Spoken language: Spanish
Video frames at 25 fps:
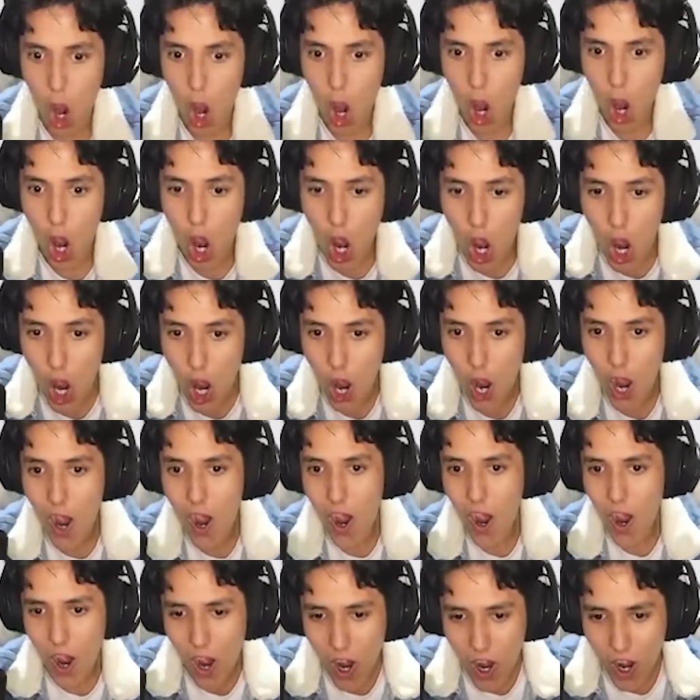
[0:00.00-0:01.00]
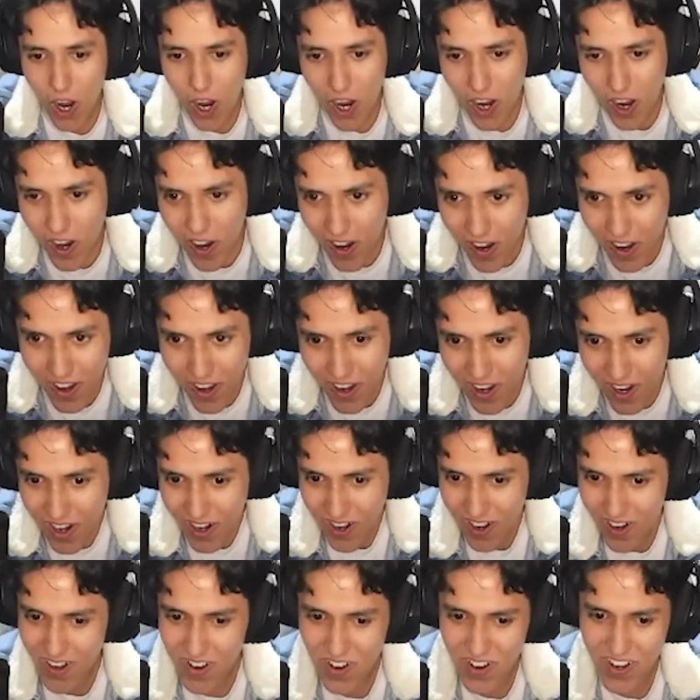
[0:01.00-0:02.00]
¡Lo
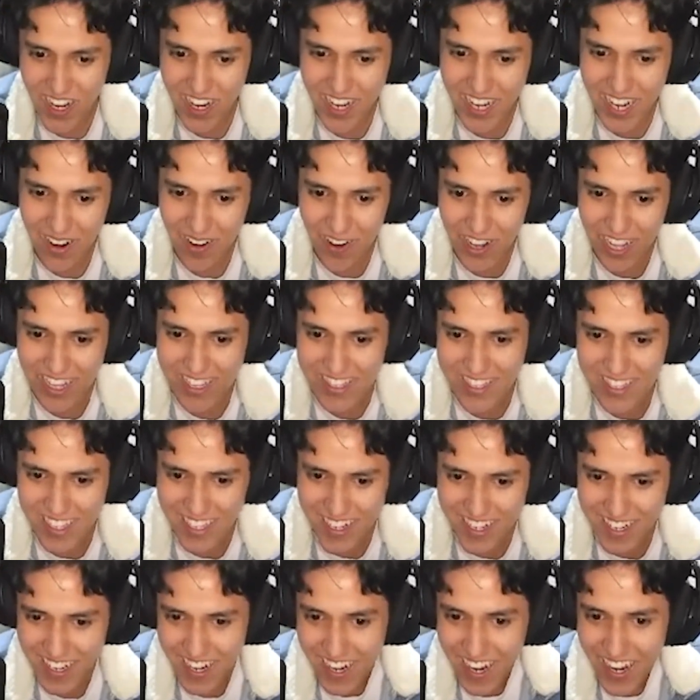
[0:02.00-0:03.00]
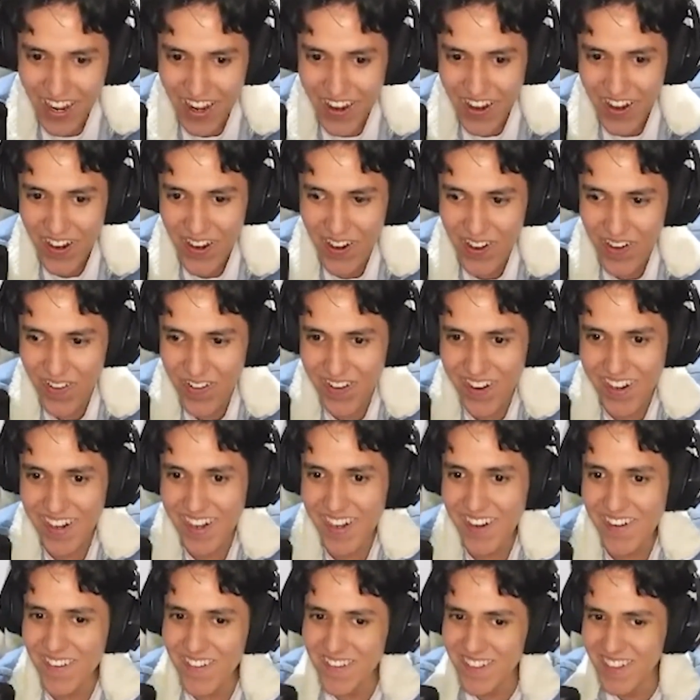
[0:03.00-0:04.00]
que acabo de hacer! ¡Lo que
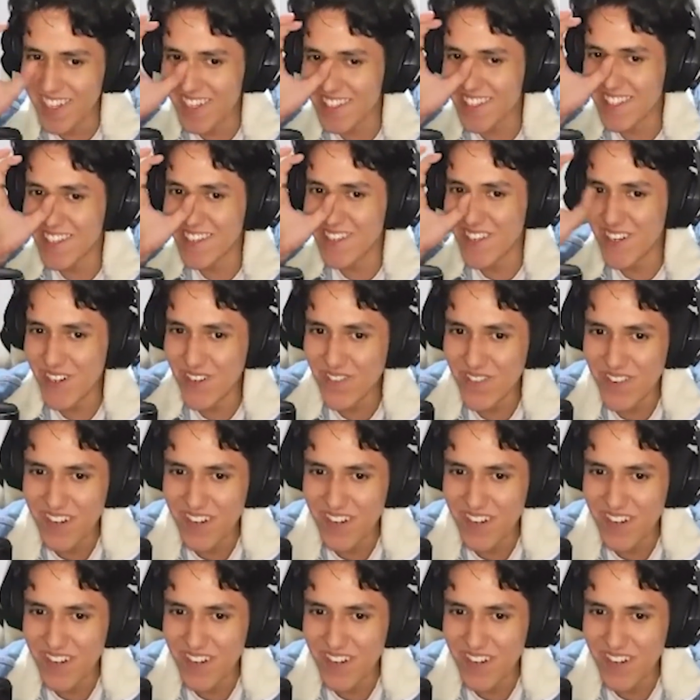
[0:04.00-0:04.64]
acabo de hacer,